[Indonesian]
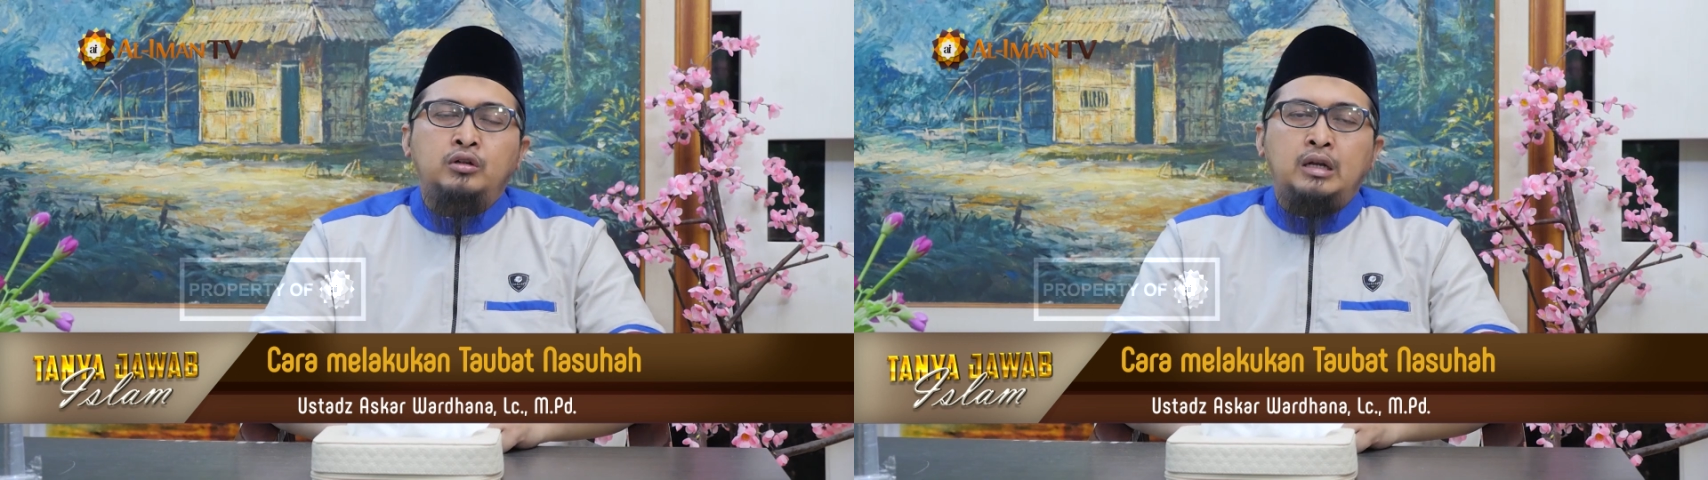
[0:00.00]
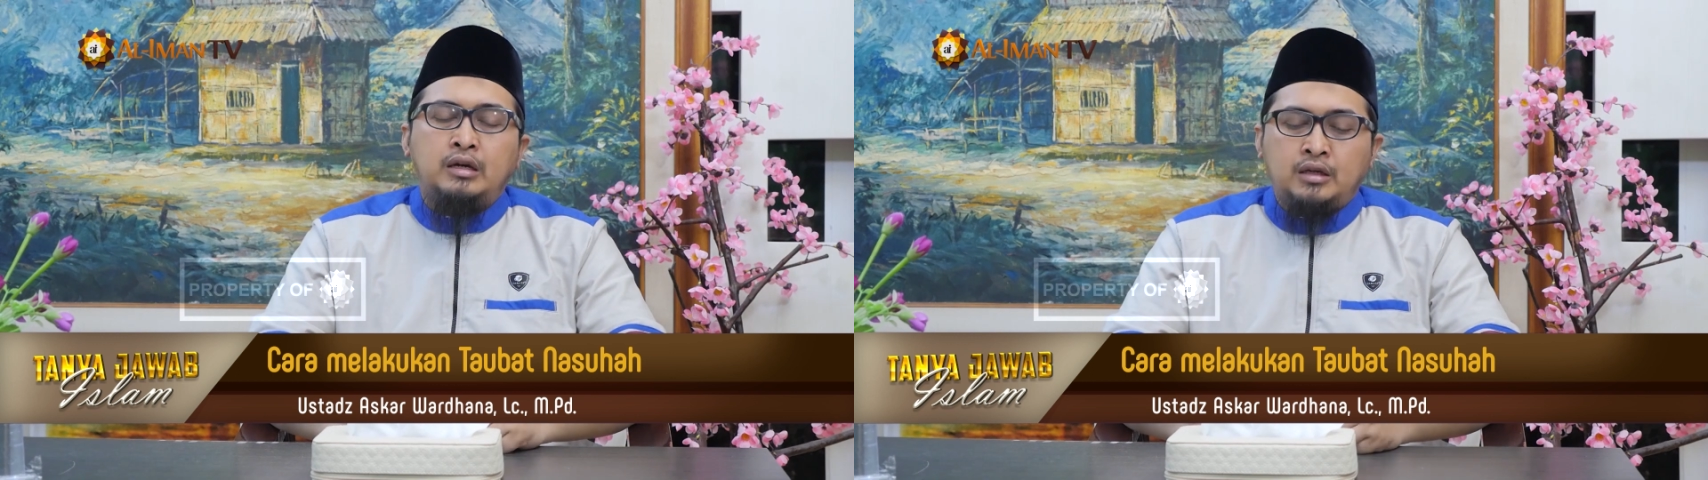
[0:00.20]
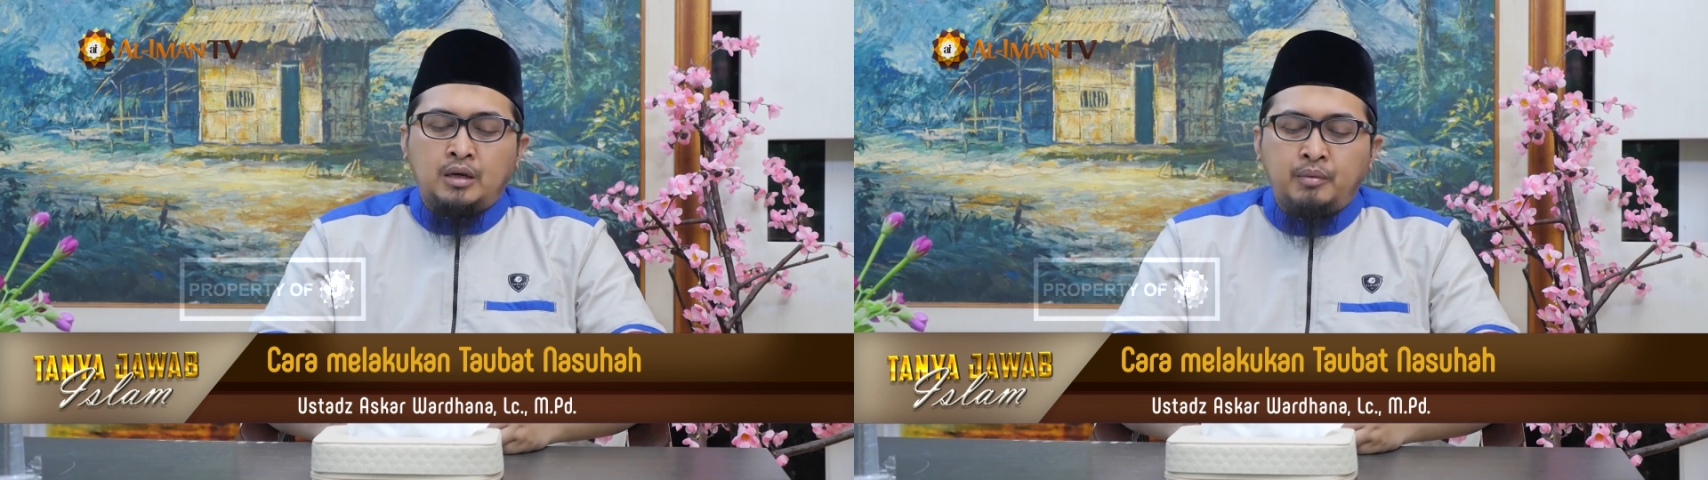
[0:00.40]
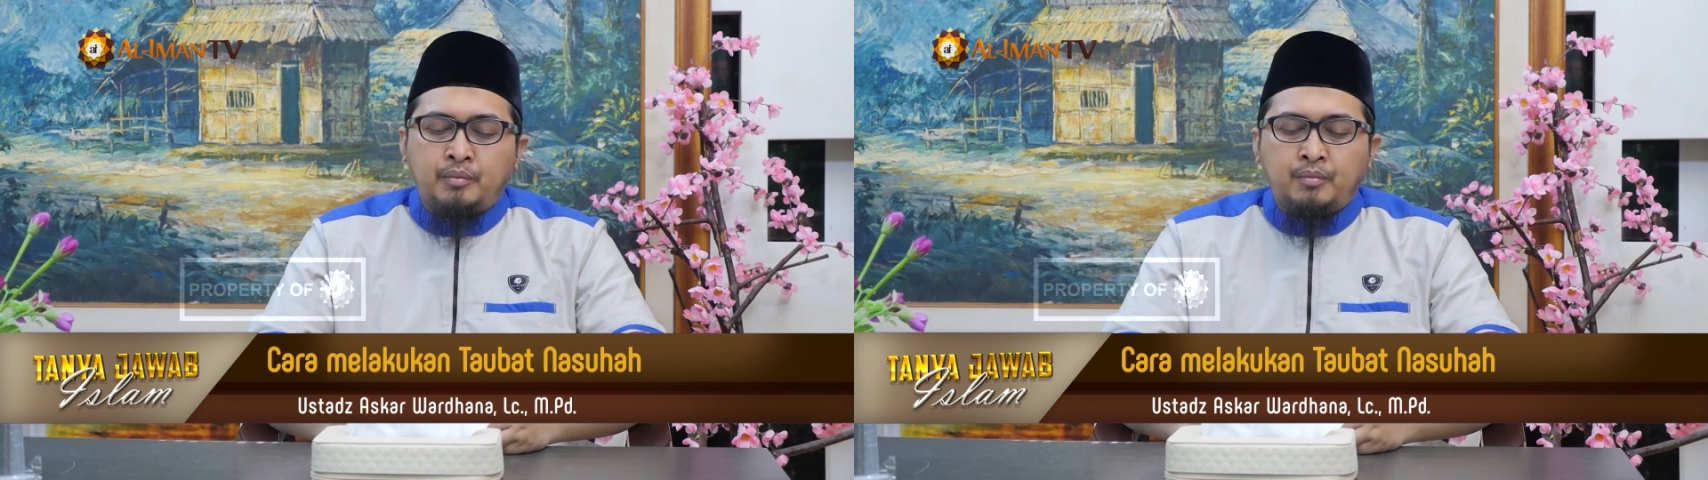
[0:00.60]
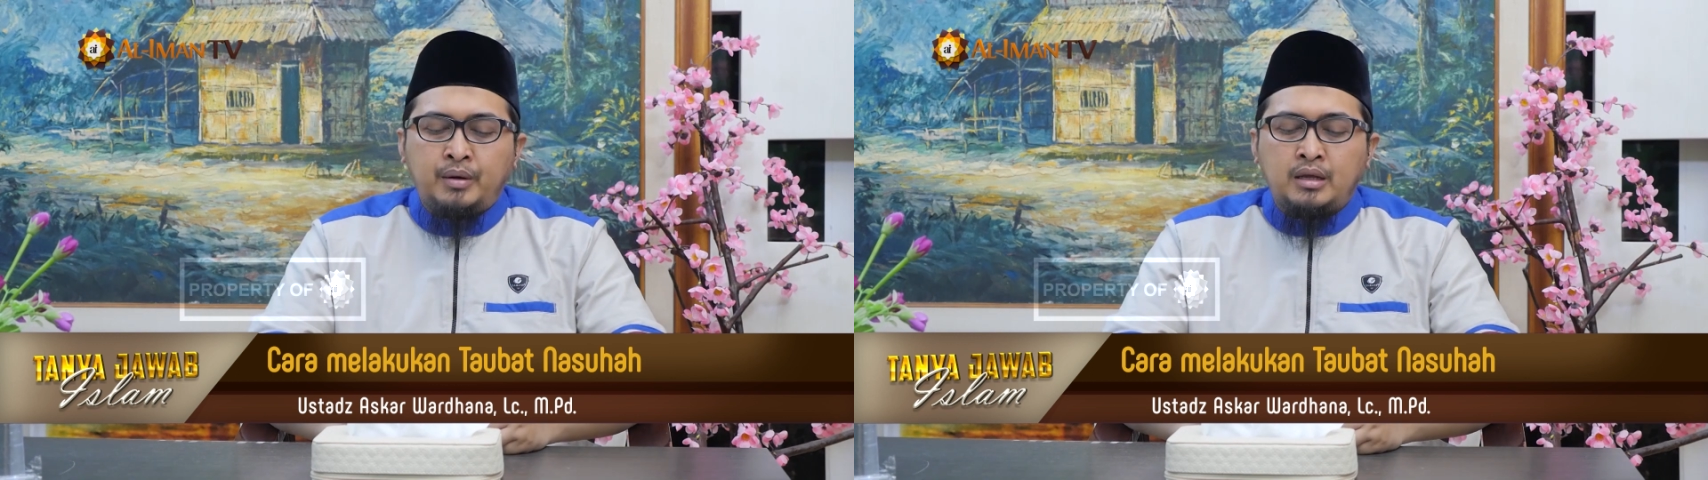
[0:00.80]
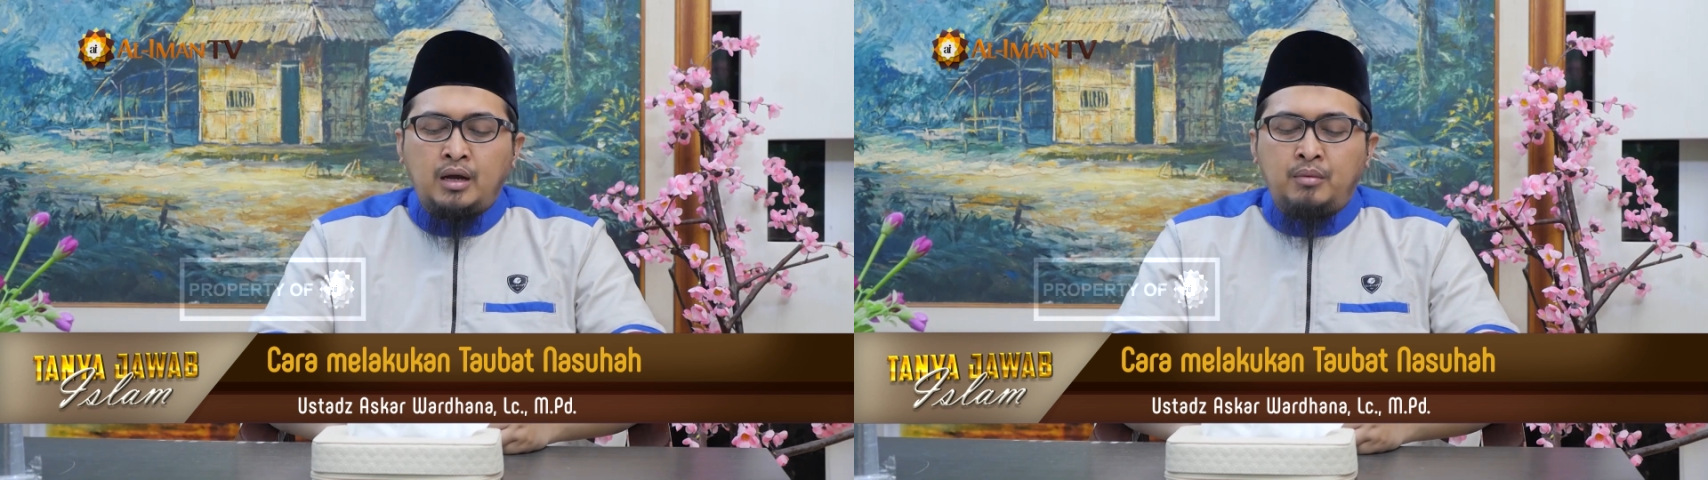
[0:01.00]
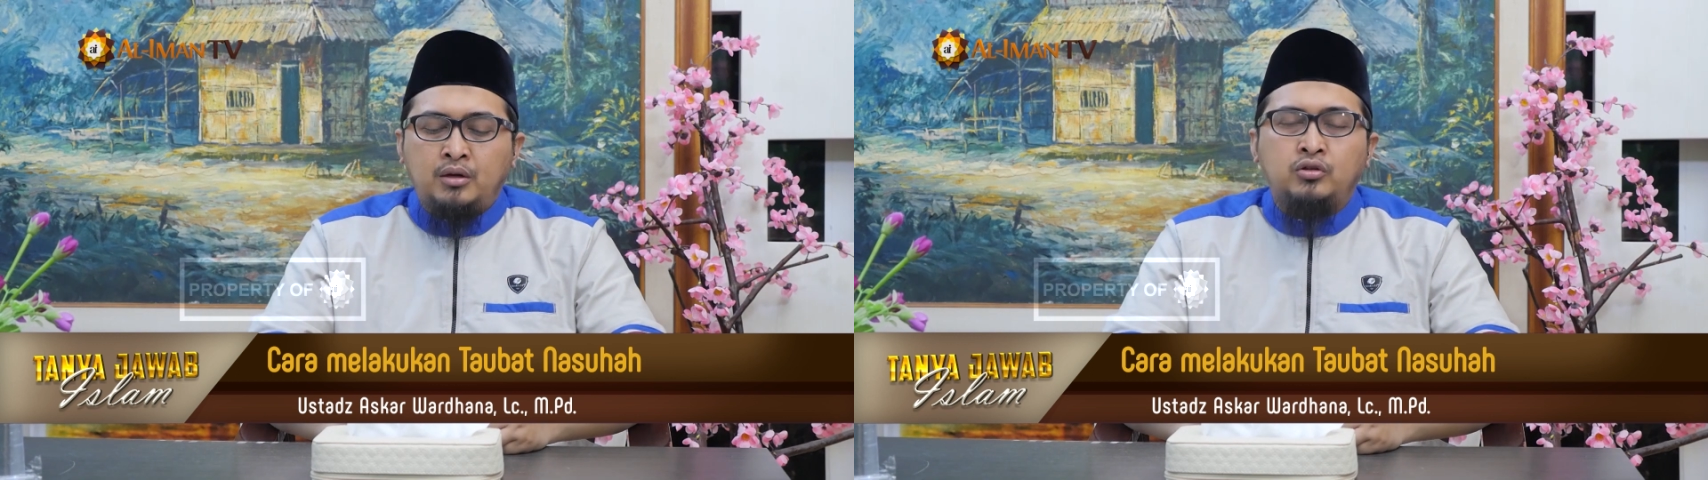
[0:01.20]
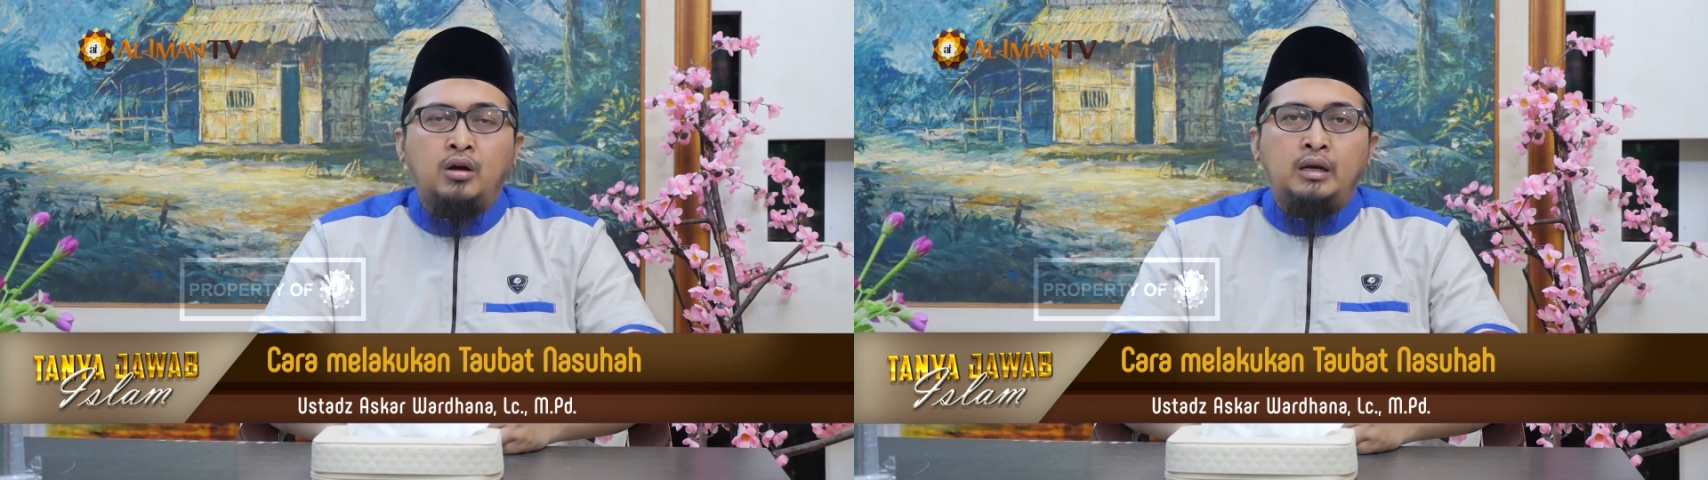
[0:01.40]
hendaknya memperbanyak
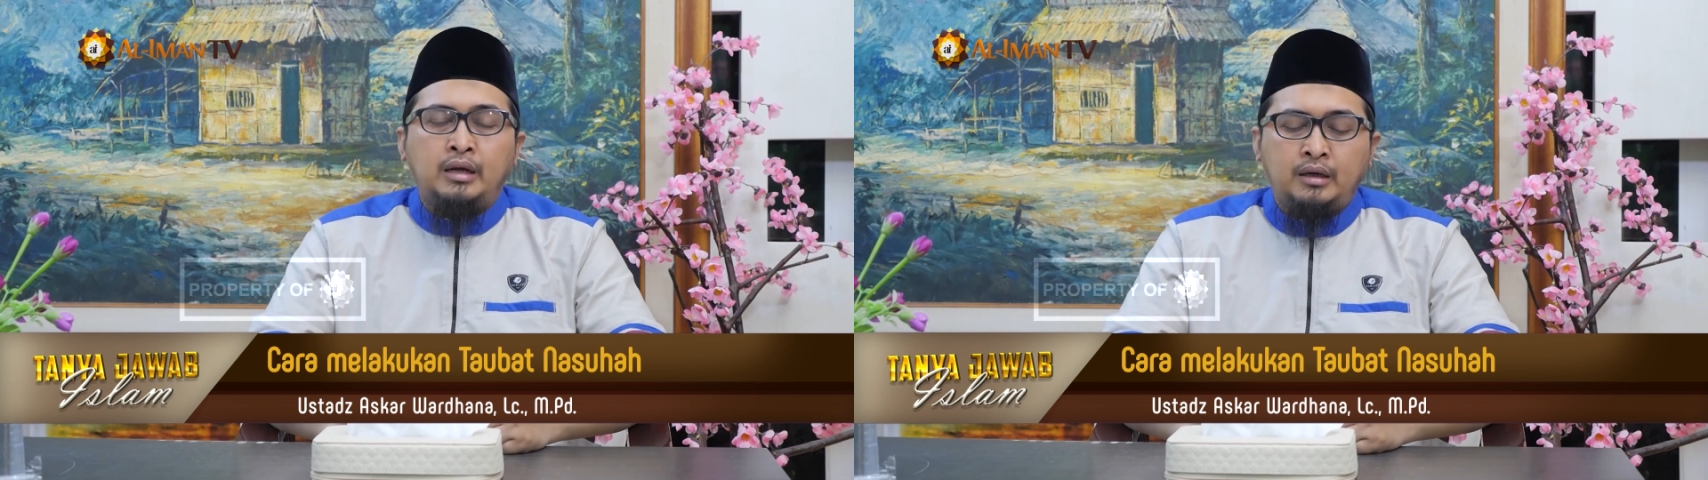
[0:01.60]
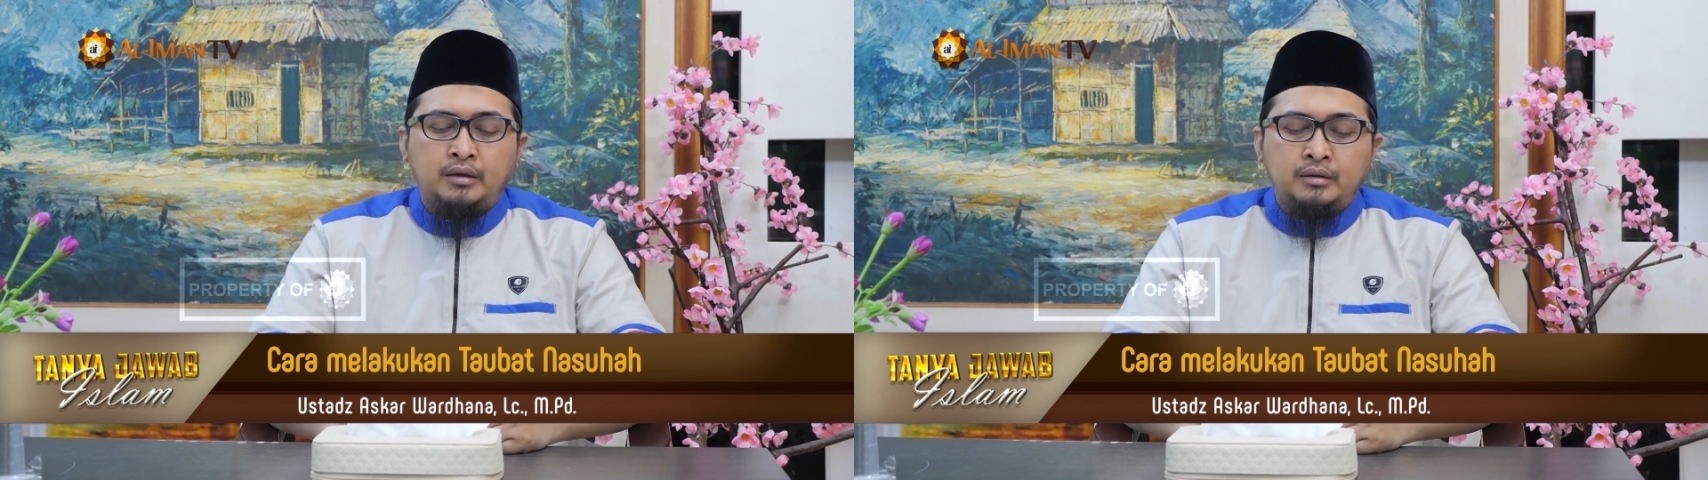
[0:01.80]
amal soleh.